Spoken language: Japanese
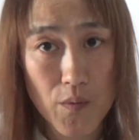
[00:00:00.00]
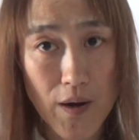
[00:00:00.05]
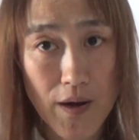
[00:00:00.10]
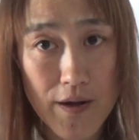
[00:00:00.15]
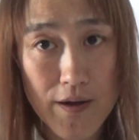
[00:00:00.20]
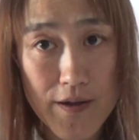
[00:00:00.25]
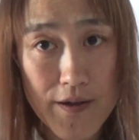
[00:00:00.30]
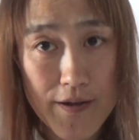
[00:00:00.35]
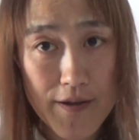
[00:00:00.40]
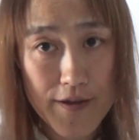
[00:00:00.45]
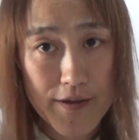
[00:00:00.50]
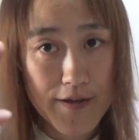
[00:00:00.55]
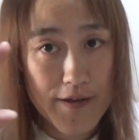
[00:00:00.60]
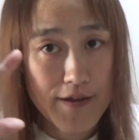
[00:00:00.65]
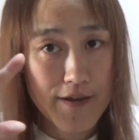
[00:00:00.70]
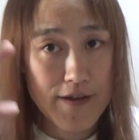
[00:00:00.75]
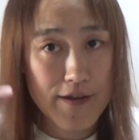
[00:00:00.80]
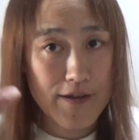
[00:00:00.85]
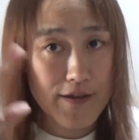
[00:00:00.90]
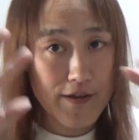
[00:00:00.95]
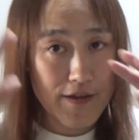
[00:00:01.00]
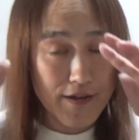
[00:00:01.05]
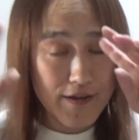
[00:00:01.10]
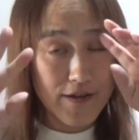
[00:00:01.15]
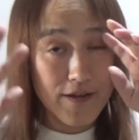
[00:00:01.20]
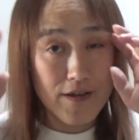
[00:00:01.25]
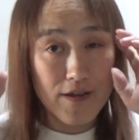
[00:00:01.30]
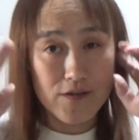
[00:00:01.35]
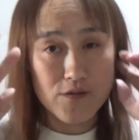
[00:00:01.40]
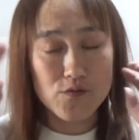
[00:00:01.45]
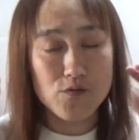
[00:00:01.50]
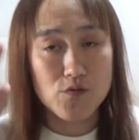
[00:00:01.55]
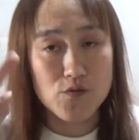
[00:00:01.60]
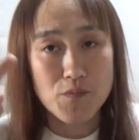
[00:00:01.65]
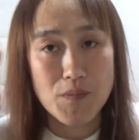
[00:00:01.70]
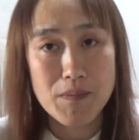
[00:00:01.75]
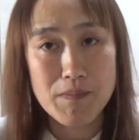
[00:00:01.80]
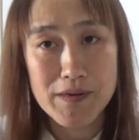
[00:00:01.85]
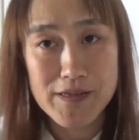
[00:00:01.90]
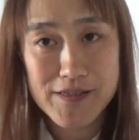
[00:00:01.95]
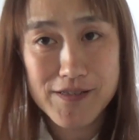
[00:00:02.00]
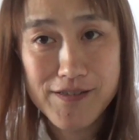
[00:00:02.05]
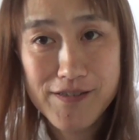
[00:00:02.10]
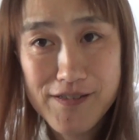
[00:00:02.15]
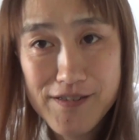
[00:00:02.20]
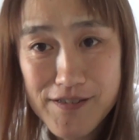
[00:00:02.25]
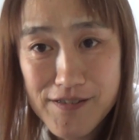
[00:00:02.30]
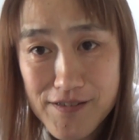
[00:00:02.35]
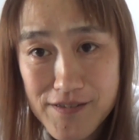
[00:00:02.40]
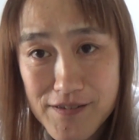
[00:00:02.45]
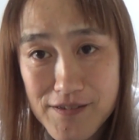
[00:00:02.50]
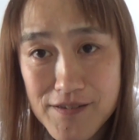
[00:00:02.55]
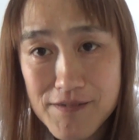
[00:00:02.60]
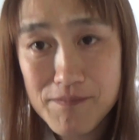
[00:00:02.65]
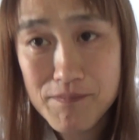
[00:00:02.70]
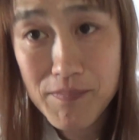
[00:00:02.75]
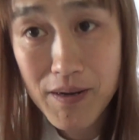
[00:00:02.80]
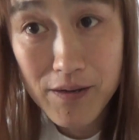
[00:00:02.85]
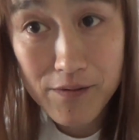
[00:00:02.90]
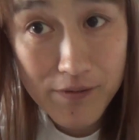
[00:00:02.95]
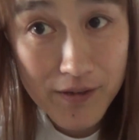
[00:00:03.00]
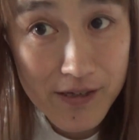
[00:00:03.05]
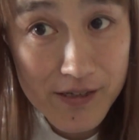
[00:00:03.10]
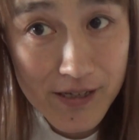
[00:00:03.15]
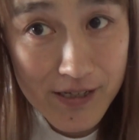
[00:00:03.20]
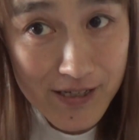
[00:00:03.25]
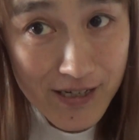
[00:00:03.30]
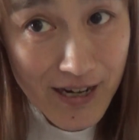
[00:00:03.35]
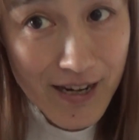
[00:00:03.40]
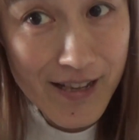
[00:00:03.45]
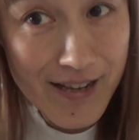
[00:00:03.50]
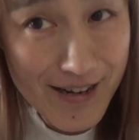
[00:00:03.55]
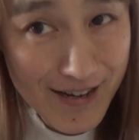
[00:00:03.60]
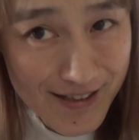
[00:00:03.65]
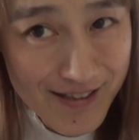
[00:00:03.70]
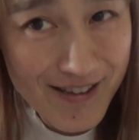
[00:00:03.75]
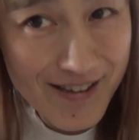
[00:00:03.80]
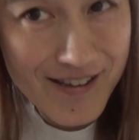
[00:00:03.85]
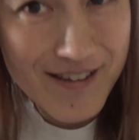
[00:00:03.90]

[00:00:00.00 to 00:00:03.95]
では、えー、ちょっと止めますマイクね差し替えなあかんね